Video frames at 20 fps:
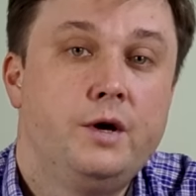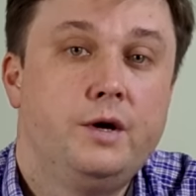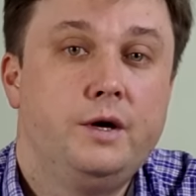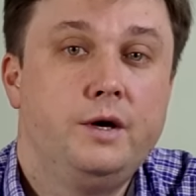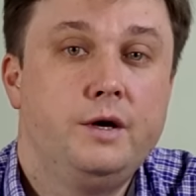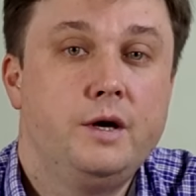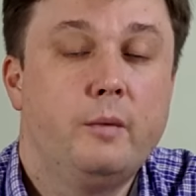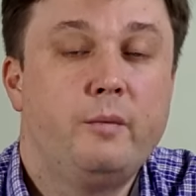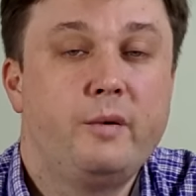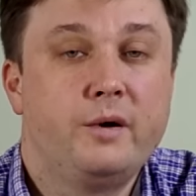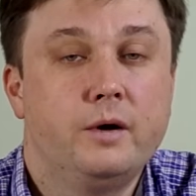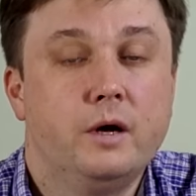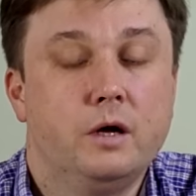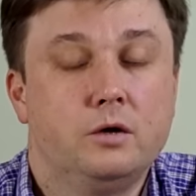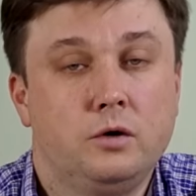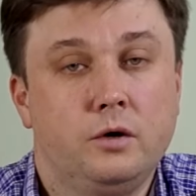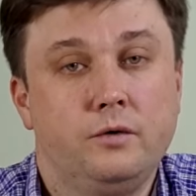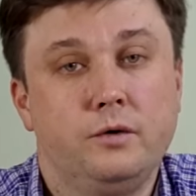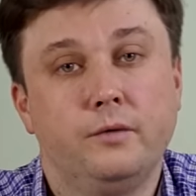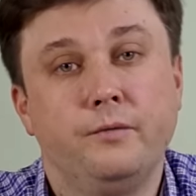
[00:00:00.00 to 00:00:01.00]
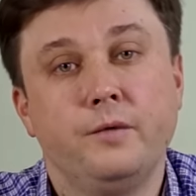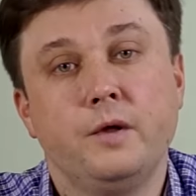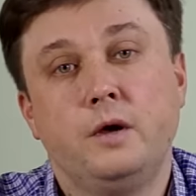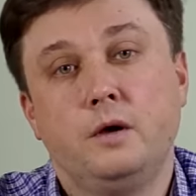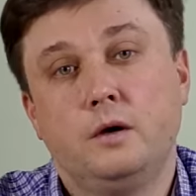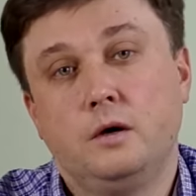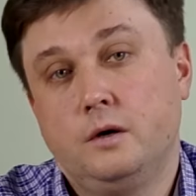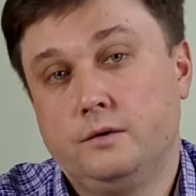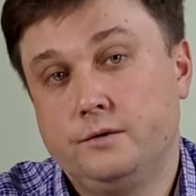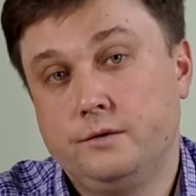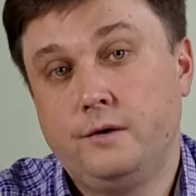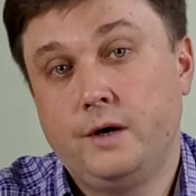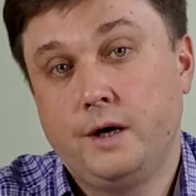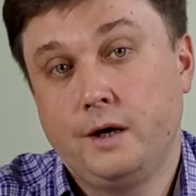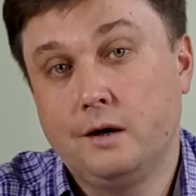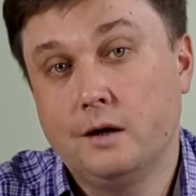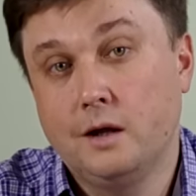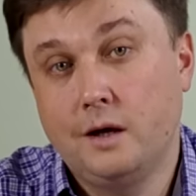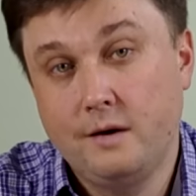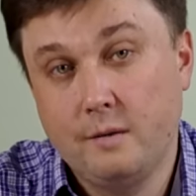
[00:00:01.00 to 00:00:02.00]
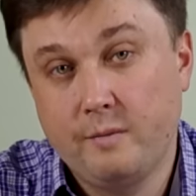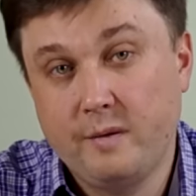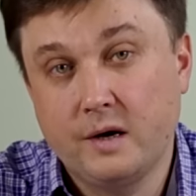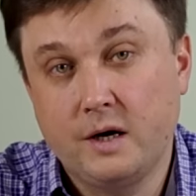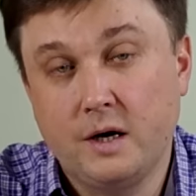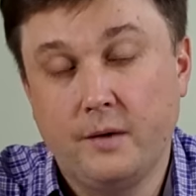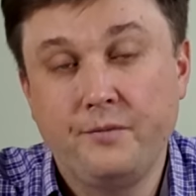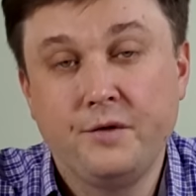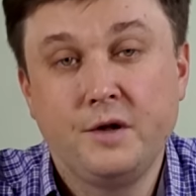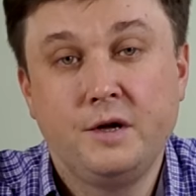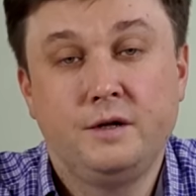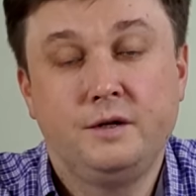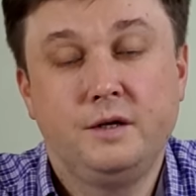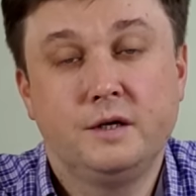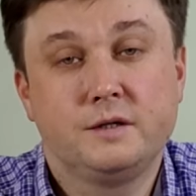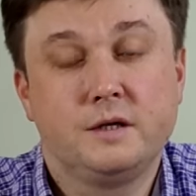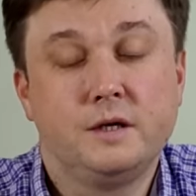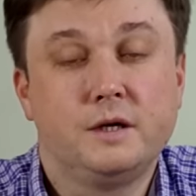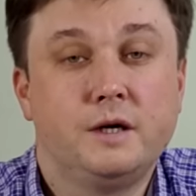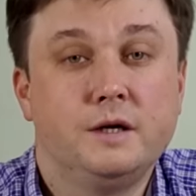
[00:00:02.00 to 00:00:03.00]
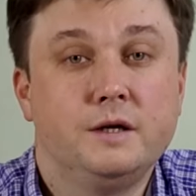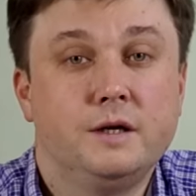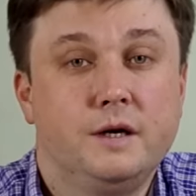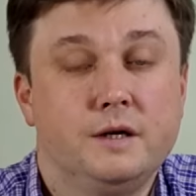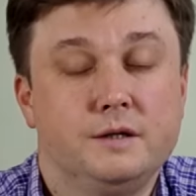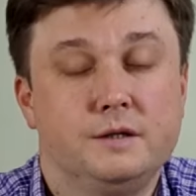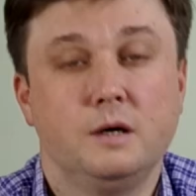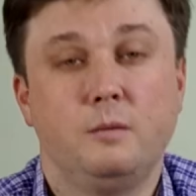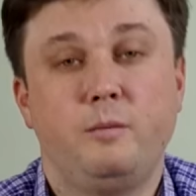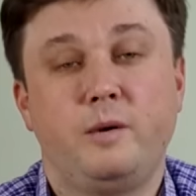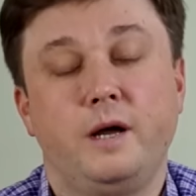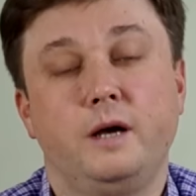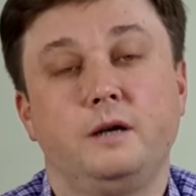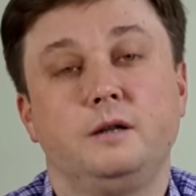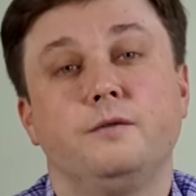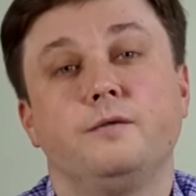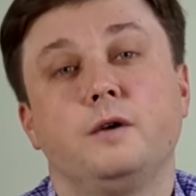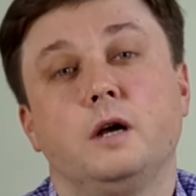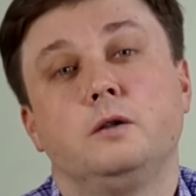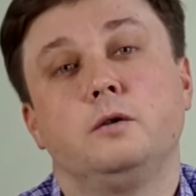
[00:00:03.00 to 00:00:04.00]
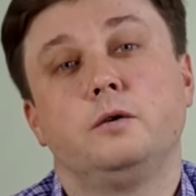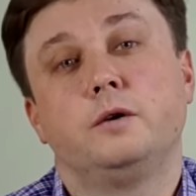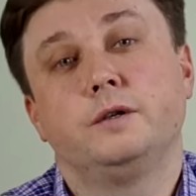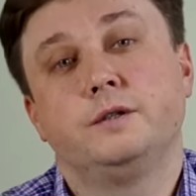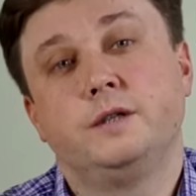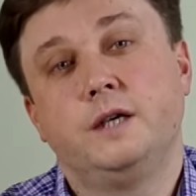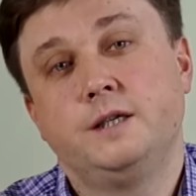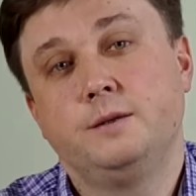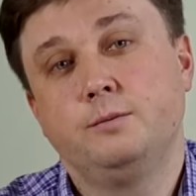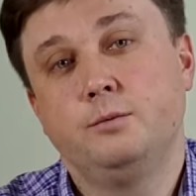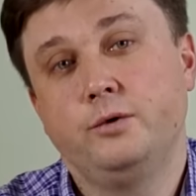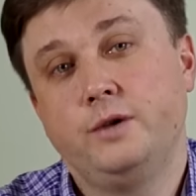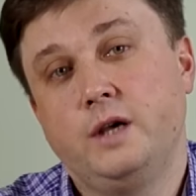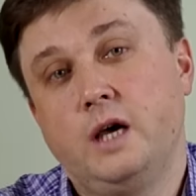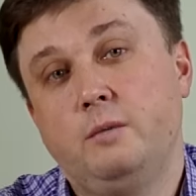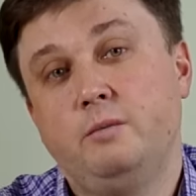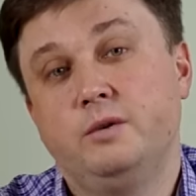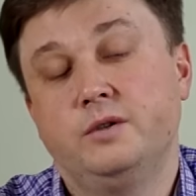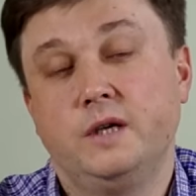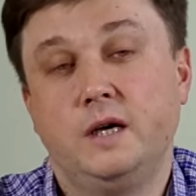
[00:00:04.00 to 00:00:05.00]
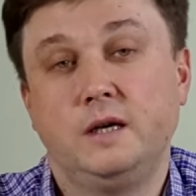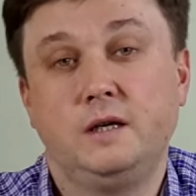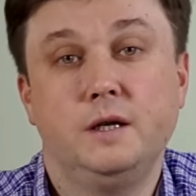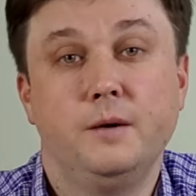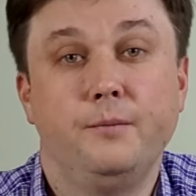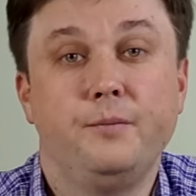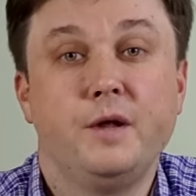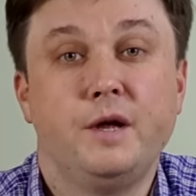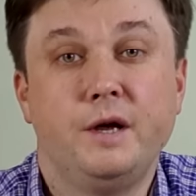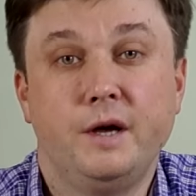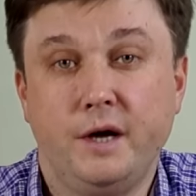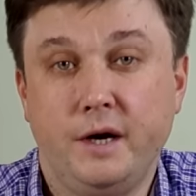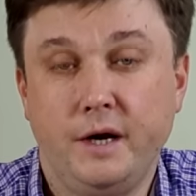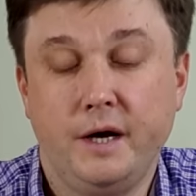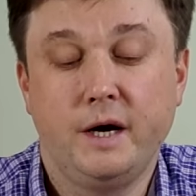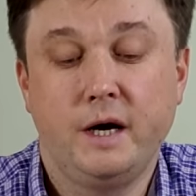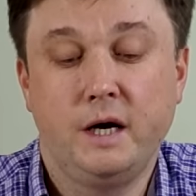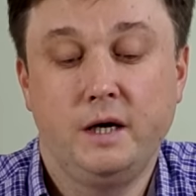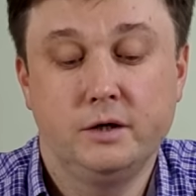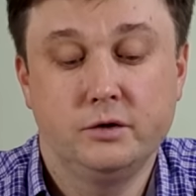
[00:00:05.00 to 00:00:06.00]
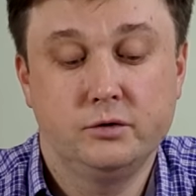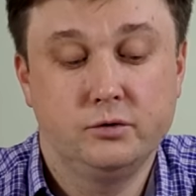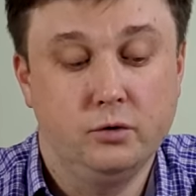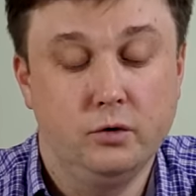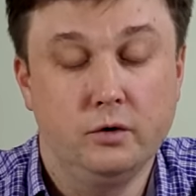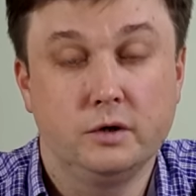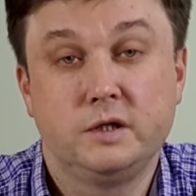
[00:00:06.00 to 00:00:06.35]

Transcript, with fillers: и я приготовил э, в своей голове пока несколько интересных проектов, которые за зиму я обязательно реализую.